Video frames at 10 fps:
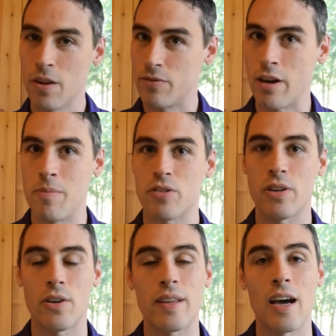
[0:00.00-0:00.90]
Vous avez besoin
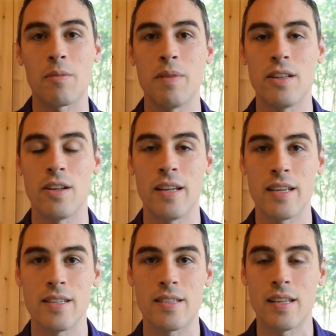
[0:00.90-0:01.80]
d'un 30 000 de
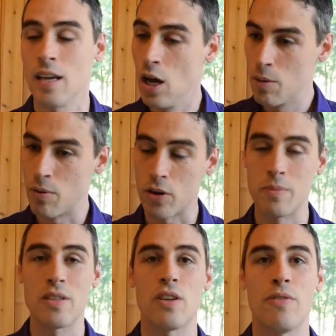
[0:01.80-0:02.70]
liquidité pour une
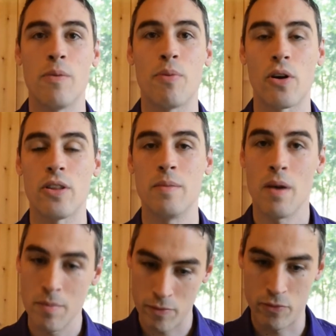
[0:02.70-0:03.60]
mise de fonds pour un
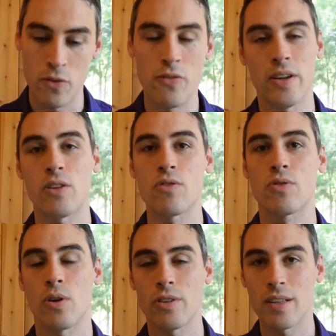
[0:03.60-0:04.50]
immeuble, vous faites un
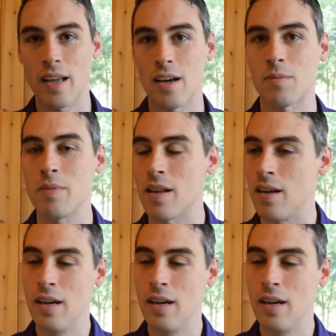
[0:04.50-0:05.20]
sous-compte de 30 000.